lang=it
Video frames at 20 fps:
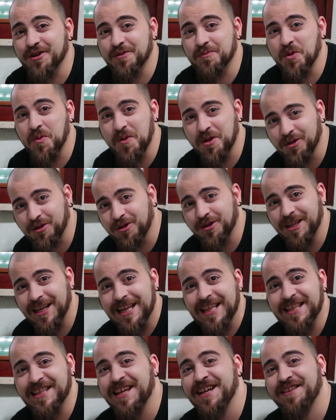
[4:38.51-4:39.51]
nel momento
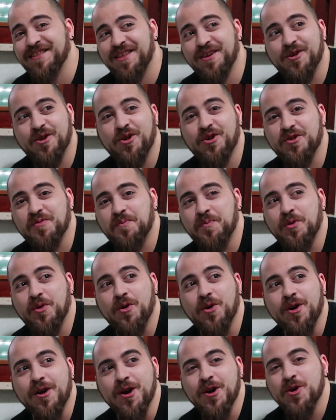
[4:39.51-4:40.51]
dell'andar di
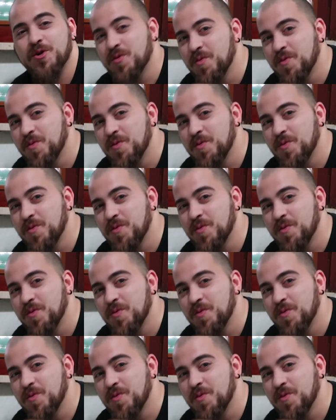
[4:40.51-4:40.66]
corpo,